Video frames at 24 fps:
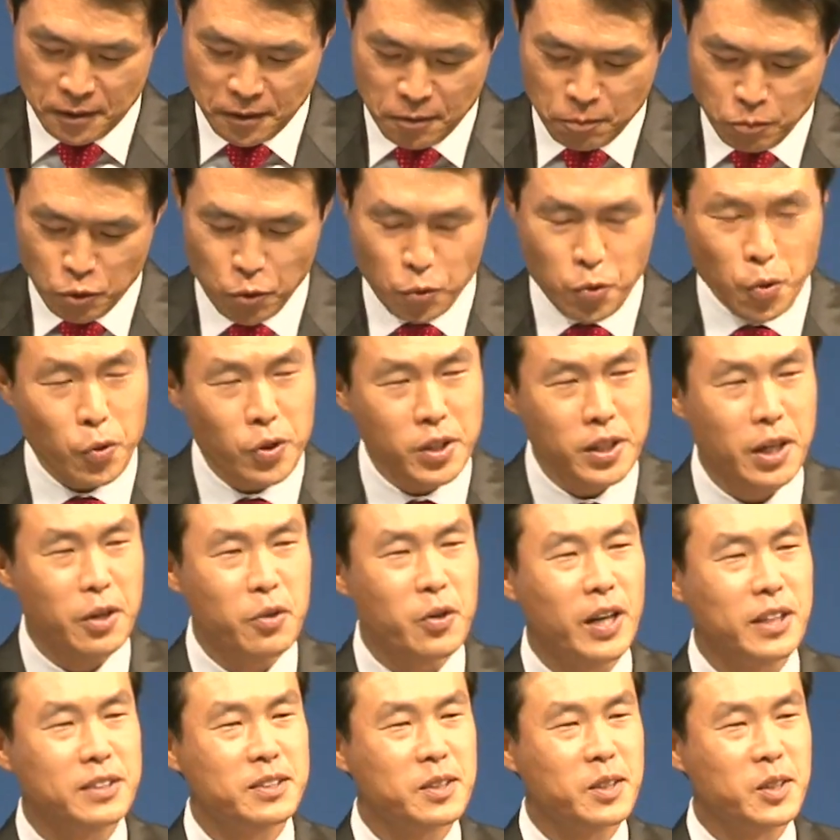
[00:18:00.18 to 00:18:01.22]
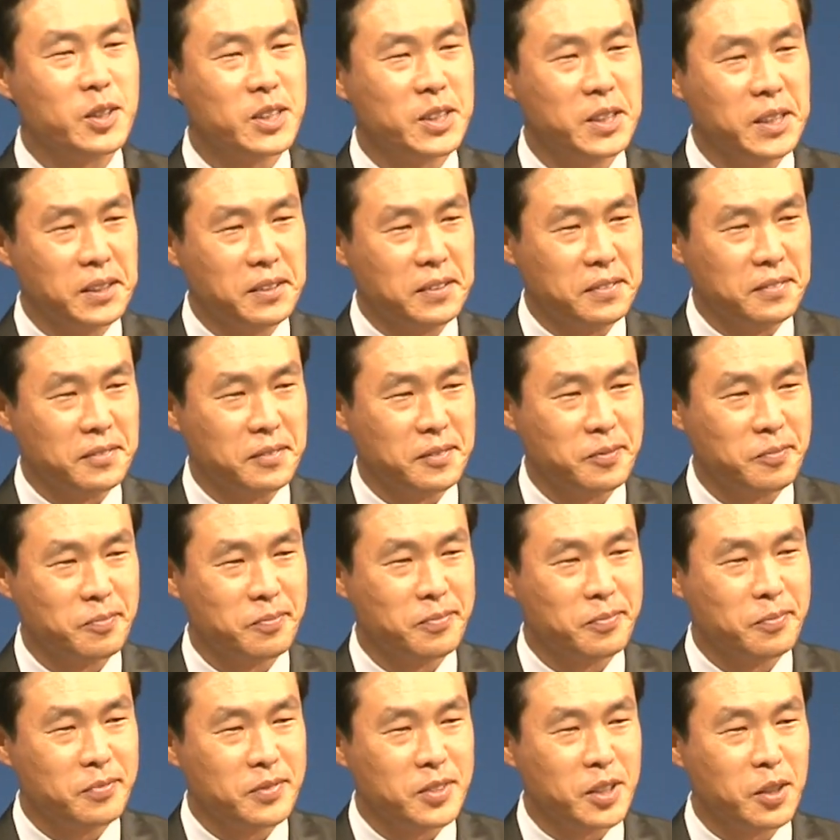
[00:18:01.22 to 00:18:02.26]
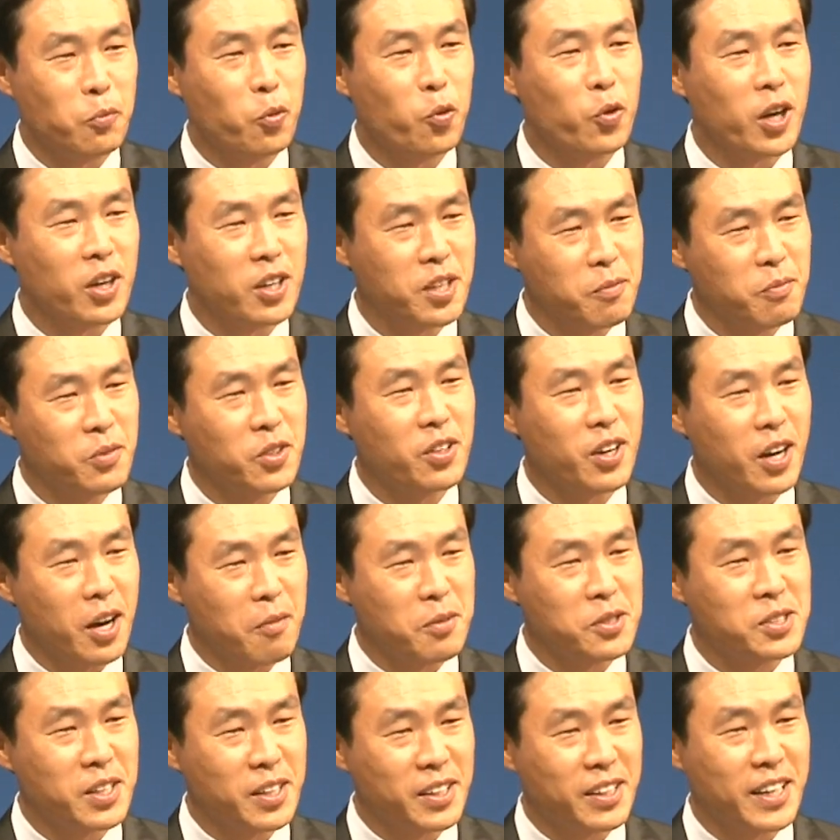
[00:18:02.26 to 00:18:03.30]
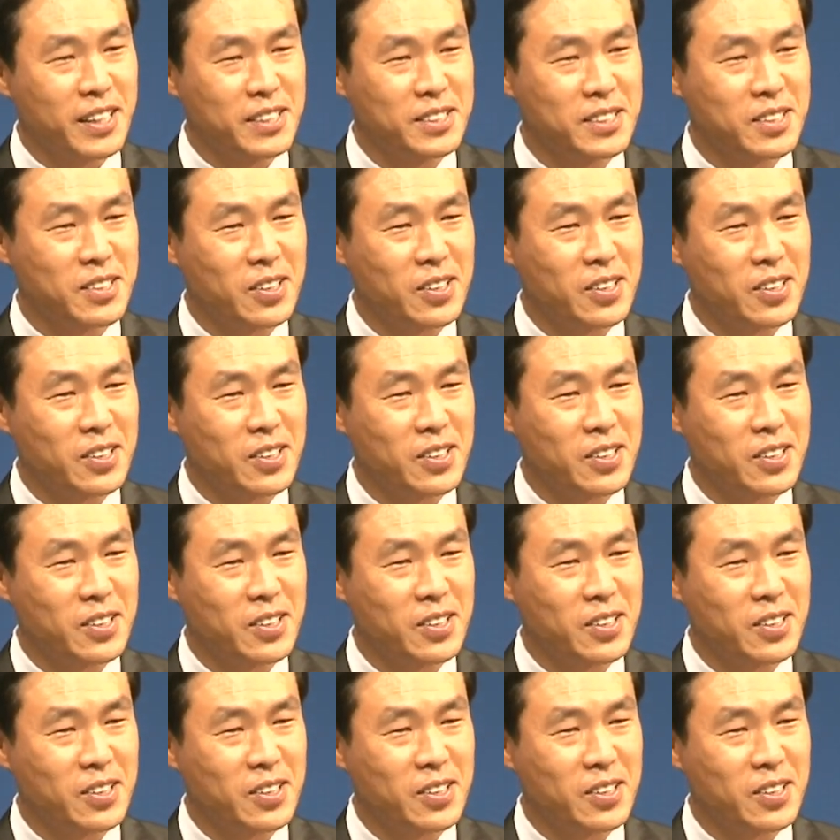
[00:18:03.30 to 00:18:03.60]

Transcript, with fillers: 물고기라고 하는 것은 이제 목에 힘들어가면서 얘기했을